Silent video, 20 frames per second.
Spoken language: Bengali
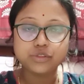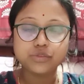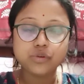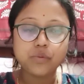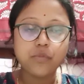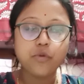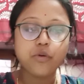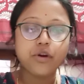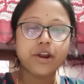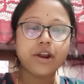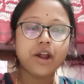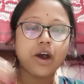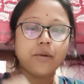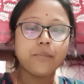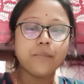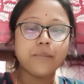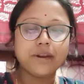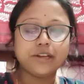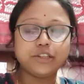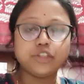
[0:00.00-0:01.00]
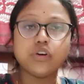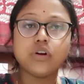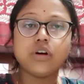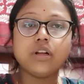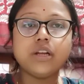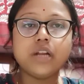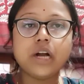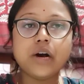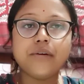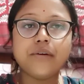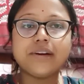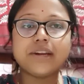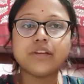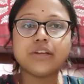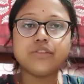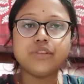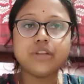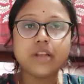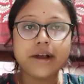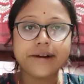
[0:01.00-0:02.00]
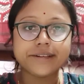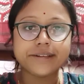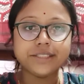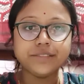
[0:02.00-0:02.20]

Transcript: ভোরের হাওয়া মানে সকালের হাওয়াটা যদি লাগে